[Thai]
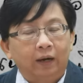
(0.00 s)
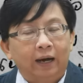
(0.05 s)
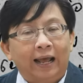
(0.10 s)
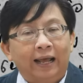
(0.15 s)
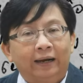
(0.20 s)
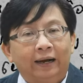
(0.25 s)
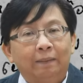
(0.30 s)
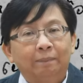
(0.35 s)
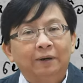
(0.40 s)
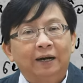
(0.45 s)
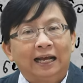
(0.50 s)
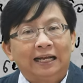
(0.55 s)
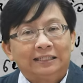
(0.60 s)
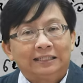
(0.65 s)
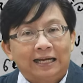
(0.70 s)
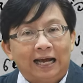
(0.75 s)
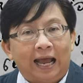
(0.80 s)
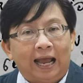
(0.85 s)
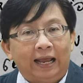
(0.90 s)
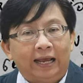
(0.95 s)
รายรับราย
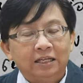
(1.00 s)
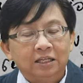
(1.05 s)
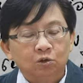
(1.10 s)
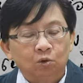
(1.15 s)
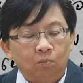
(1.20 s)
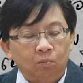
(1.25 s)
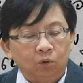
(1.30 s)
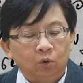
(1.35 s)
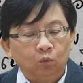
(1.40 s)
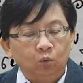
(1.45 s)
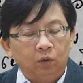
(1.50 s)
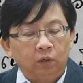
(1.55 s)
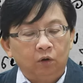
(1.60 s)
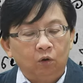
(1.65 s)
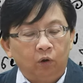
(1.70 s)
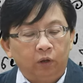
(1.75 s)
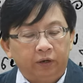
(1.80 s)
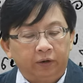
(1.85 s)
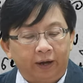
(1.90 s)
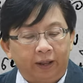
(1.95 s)
จ่ายให้สมดุล
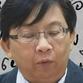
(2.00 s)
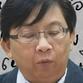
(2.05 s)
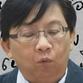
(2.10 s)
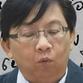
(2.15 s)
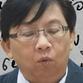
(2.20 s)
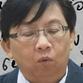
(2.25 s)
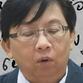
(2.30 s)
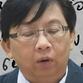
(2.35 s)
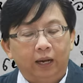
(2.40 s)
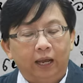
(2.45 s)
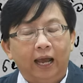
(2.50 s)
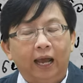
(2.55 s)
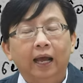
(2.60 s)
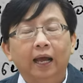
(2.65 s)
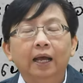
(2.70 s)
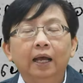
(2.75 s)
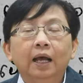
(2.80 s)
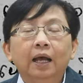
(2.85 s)
โดยเร็วนะคะ